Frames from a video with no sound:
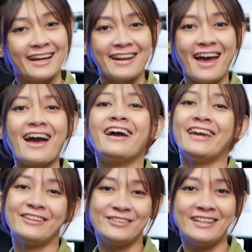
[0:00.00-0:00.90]
Nah,
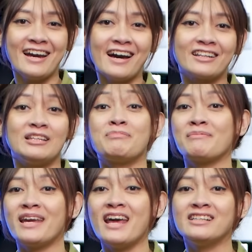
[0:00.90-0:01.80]
itu dia arti
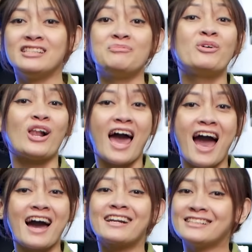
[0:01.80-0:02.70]
perbedaan simbol
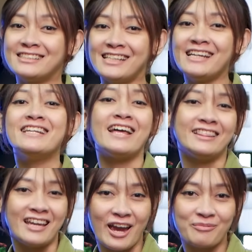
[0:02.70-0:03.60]
R, C, dan
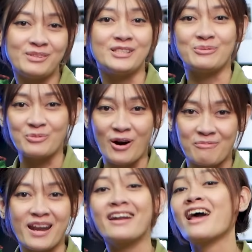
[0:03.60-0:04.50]
TM di sebuah
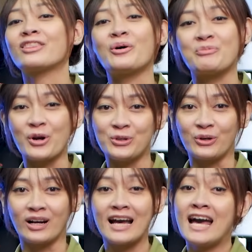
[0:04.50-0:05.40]
brand atau produk.
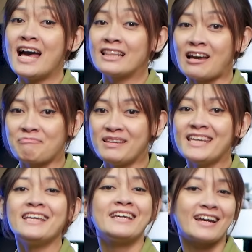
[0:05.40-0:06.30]

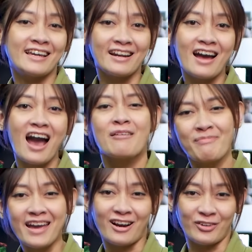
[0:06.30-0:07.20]
Tapi kira-kira
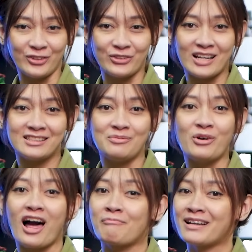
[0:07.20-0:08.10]
apa ya keuntungan simbol
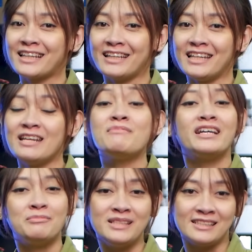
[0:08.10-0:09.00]
hak paten ini bagi
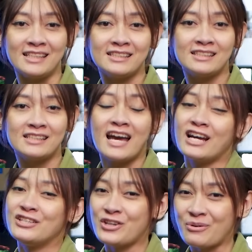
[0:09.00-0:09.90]
bisnis?
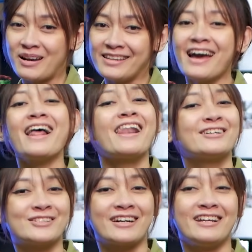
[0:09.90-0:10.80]
Jawabannya
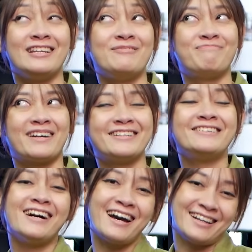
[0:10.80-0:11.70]
langsung ada di part
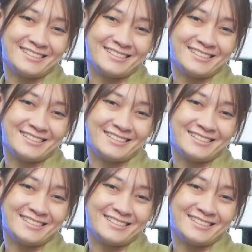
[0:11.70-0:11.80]
2.